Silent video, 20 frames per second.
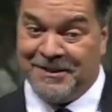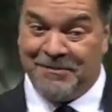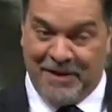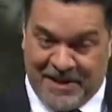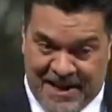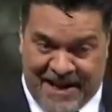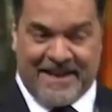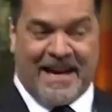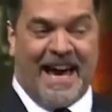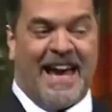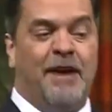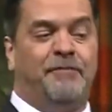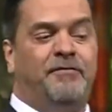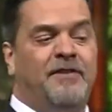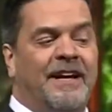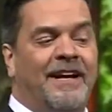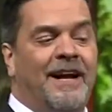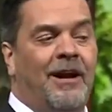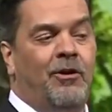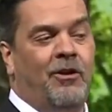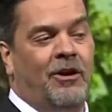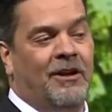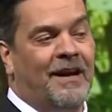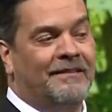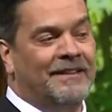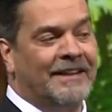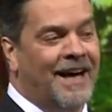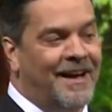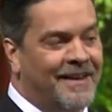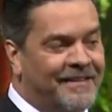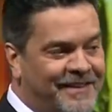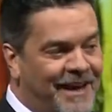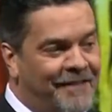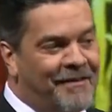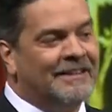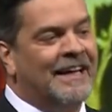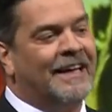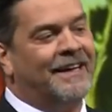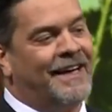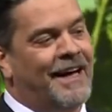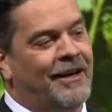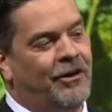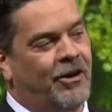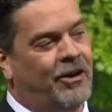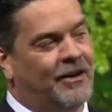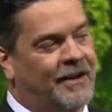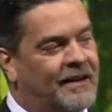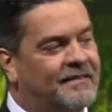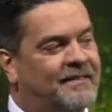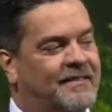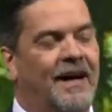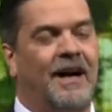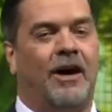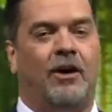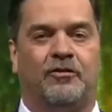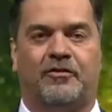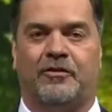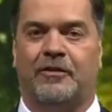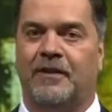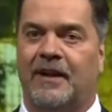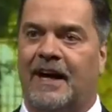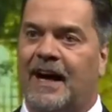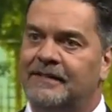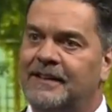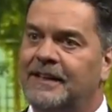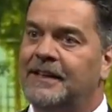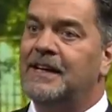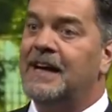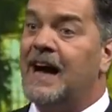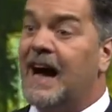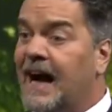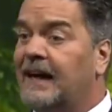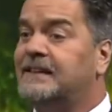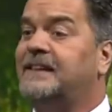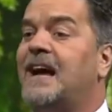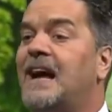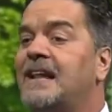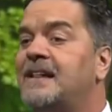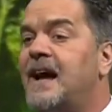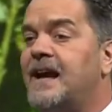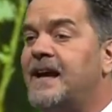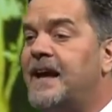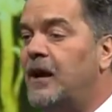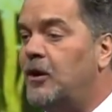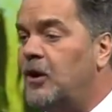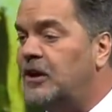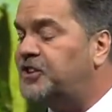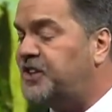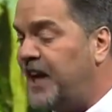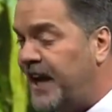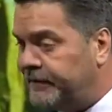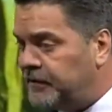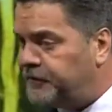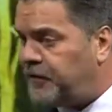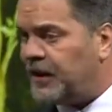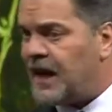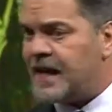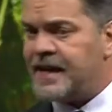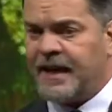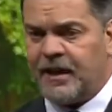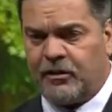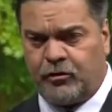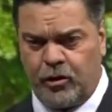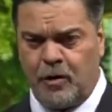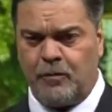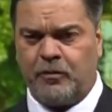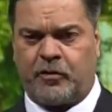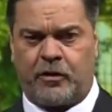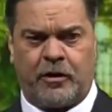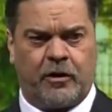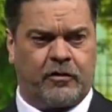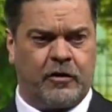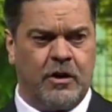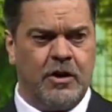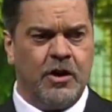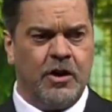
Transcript: Bir de keyifle geliyorlar yani. Severek geliyorlar sağ olsunlar. Erkenden geliyor. Şehri falan geziyor musunuz